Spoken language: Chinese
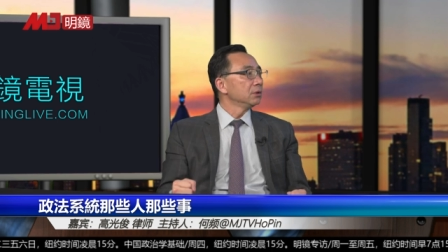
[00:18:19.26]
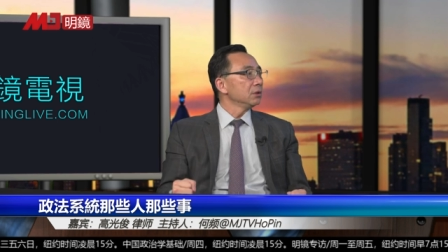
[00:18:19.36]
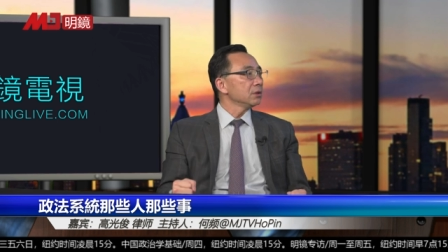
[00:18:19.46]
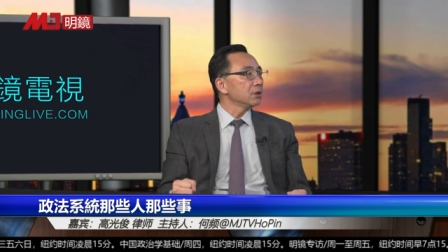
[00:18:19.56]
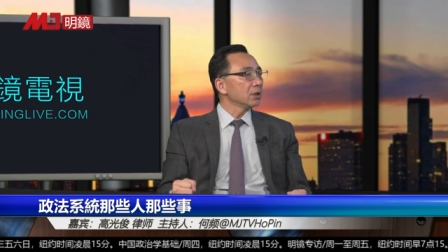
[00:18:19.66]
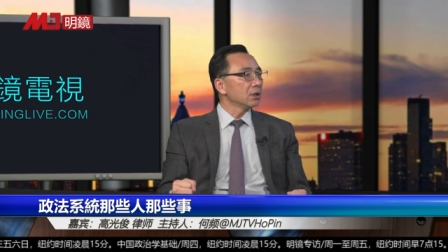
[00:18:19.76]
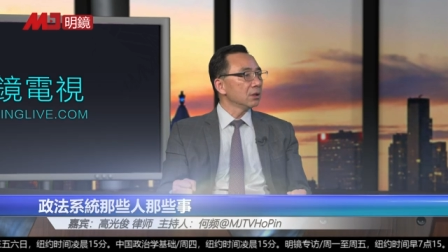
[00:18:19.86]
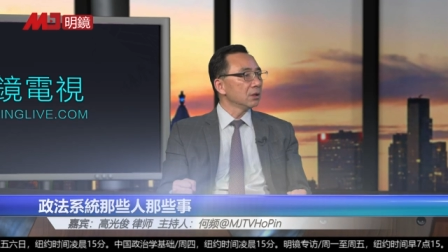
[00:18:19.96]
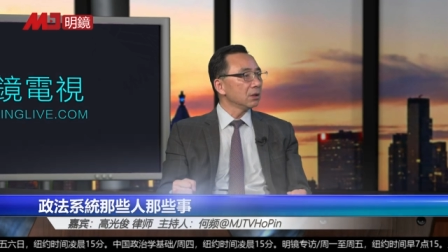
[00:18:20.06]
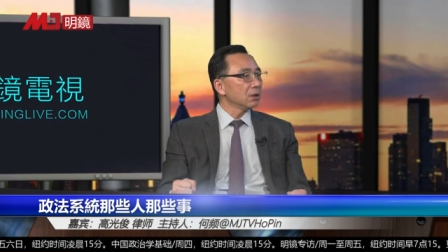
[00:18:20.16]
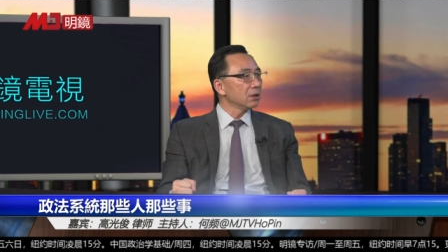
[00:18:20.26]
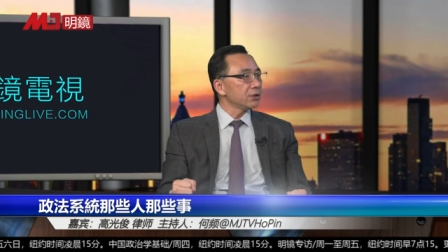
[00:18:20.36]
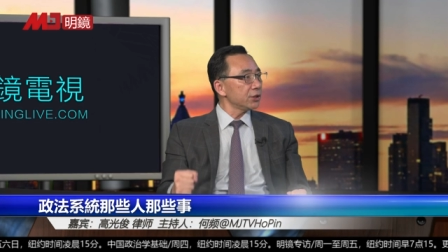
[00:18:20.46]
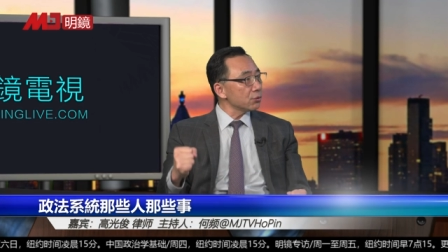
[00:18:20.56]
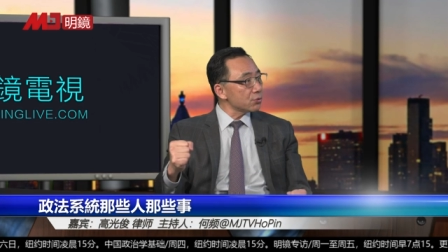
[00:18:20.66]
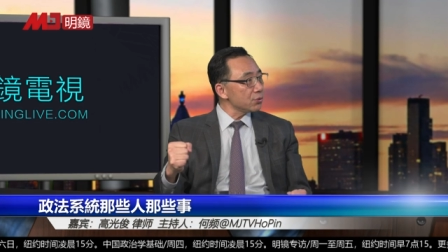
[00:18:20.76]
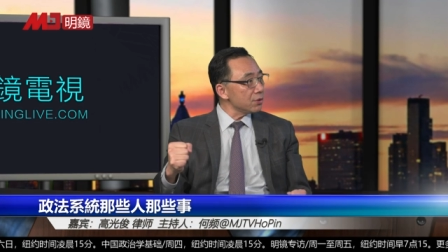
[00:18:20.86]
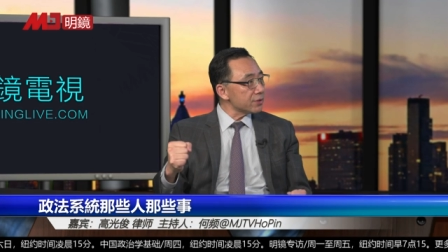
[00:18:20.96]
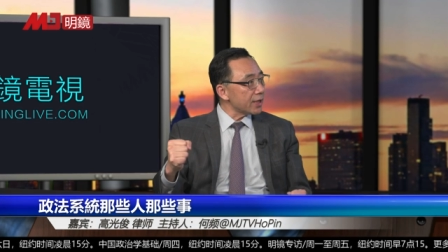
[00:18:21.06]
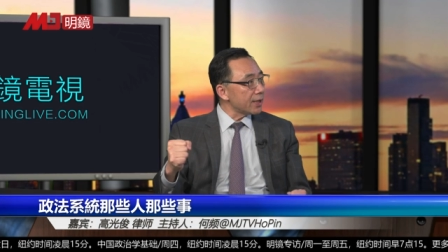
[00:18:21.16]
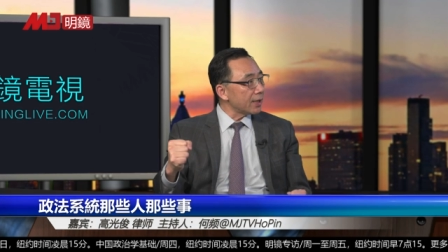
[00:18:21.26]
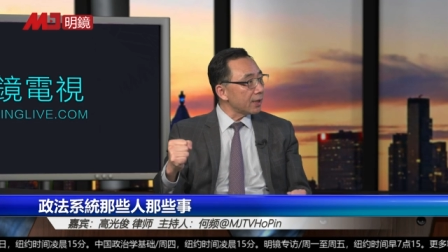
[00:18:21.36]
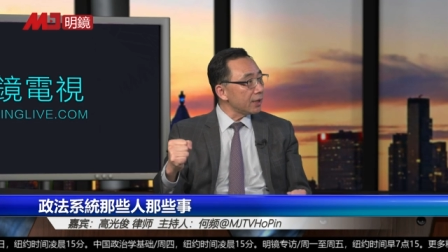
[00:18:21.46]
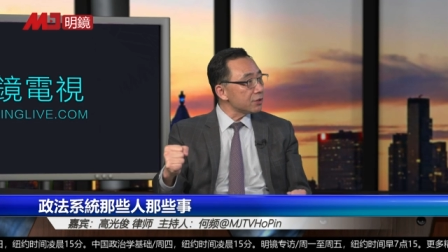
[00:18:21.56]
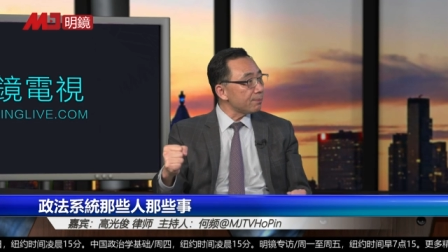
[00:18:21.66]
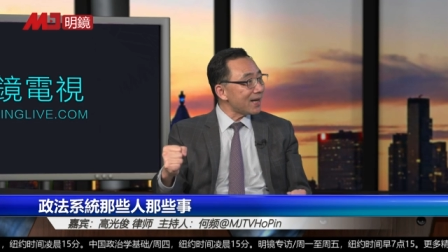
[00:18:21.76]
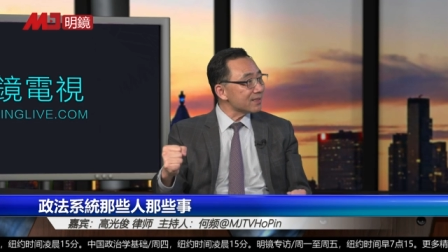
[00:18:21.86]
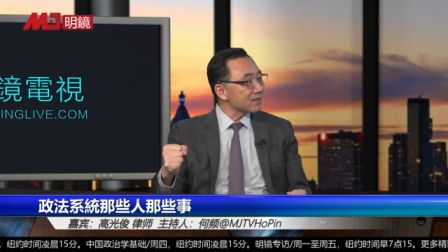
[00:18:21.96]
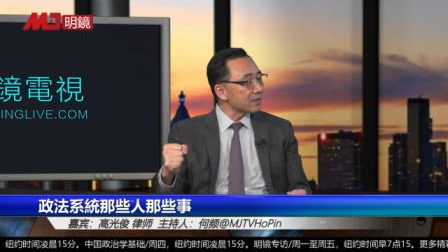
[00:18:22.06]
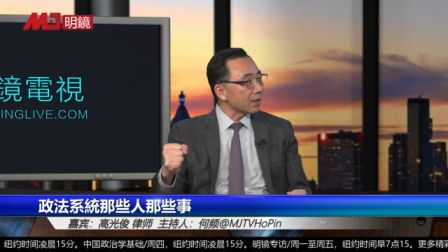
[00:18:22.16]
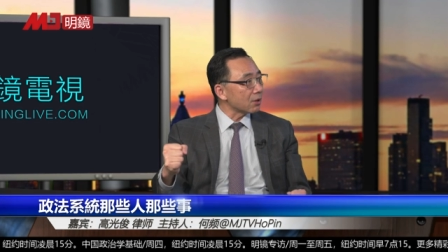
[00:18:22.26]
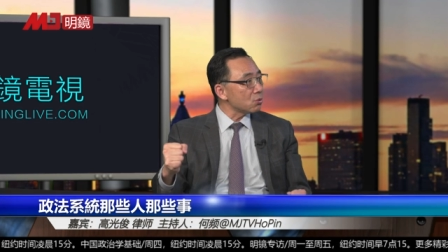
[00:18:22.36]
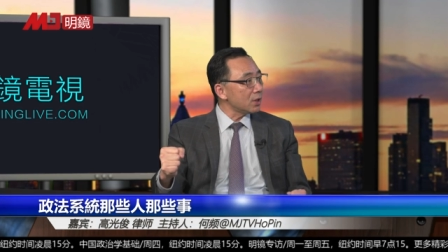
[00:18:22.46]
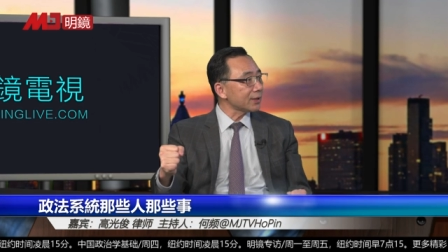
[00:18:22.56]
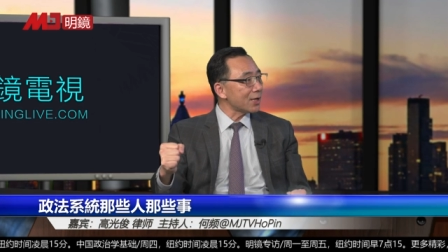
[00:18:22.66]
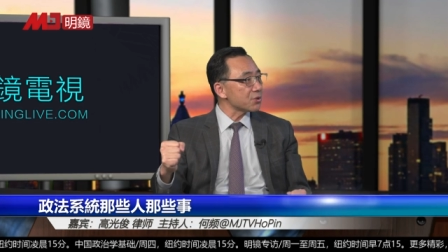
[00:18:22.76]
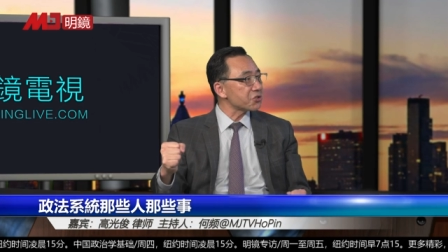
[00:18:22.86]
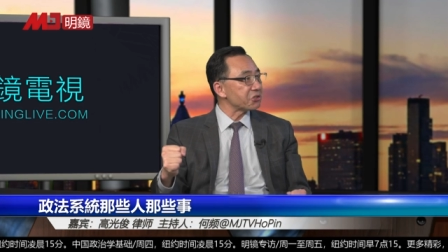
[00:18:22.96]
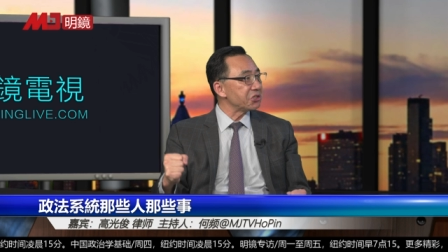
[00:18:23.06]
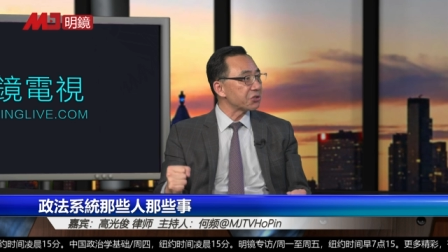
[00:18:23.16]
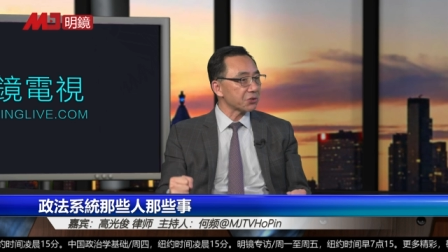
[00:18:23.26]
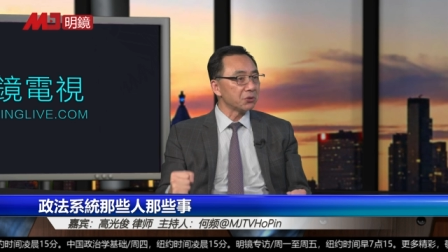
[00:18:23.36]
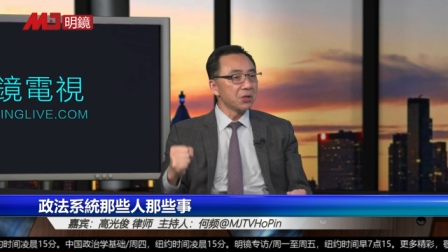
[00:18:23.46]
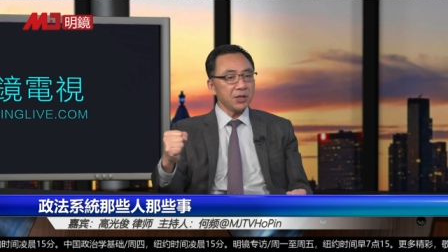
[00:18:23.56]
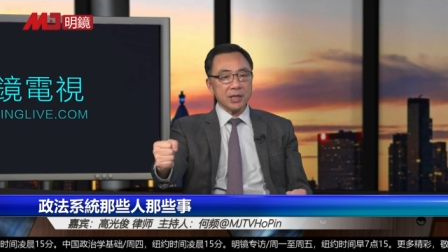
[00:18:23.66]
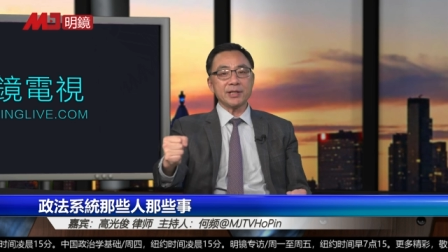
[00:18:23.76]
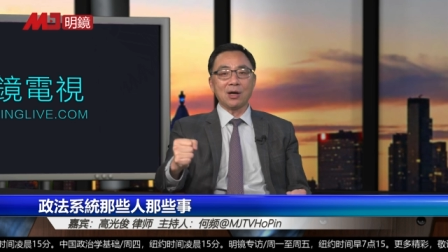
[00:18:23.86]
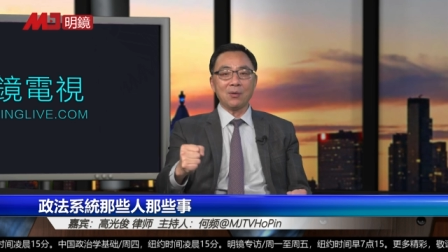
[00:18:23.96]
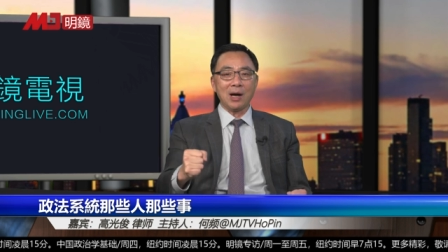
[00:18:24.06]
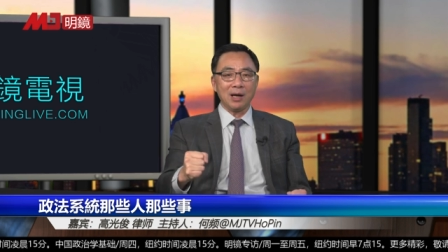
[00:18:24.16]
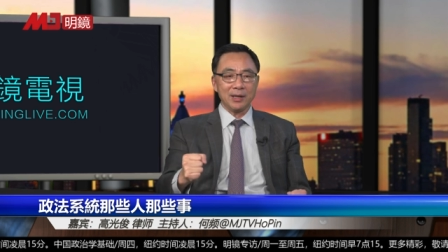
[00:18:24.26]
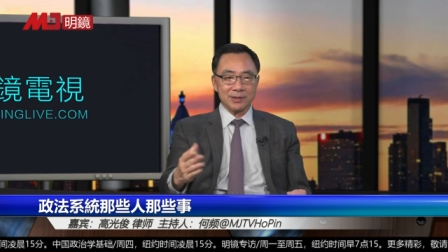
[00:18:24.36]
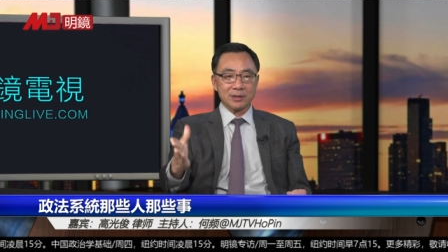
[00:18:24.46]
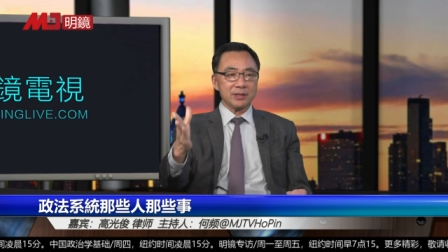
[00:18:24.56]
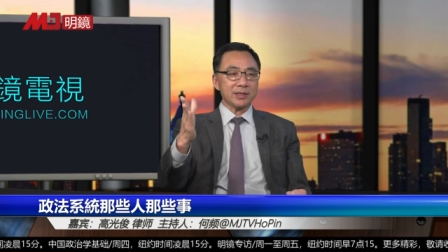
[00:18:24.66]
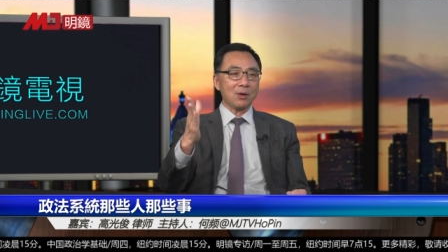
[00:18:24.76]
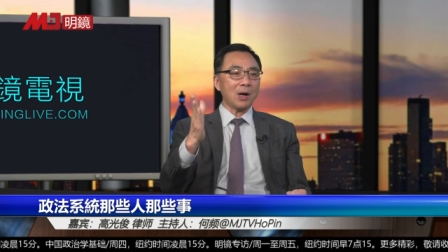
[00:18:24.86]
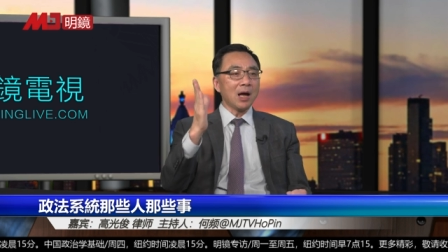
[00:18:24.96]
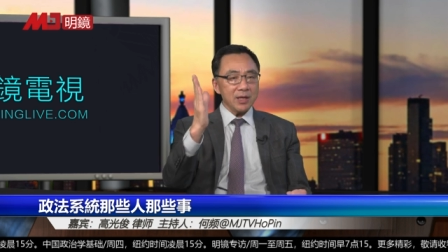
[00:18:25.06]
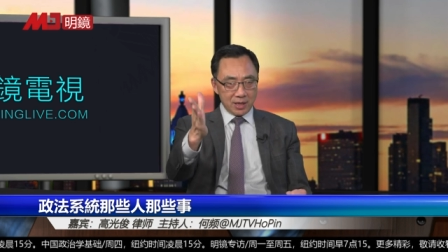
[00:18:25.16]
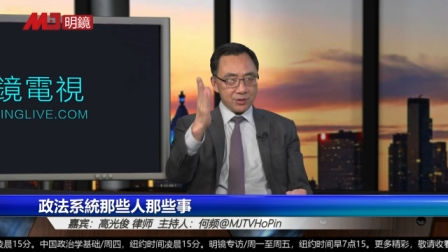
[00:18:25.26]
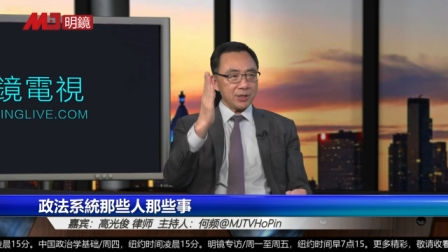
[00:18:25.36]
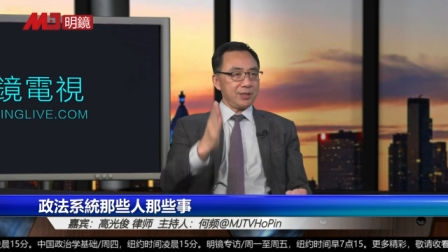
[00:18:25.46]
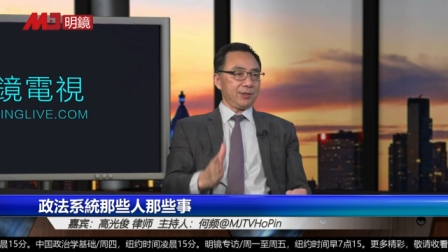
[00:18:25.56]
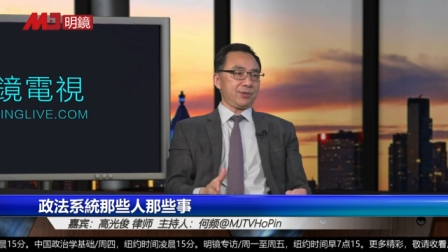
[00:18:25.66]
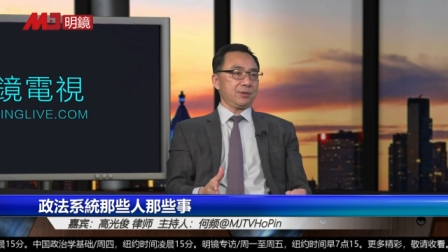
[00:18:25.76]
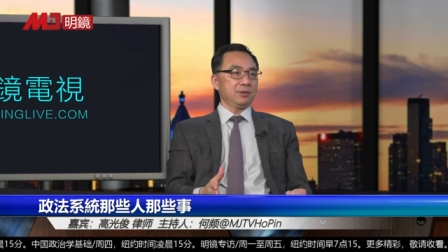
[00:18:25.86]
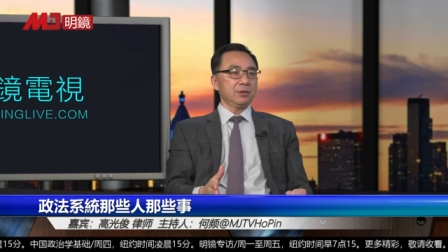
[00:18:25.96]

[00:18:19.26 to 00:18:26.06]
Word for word: 这个习仲勋在1984年公安大学成立的时候也讲话，也在那儿去讲话，也是这个意思。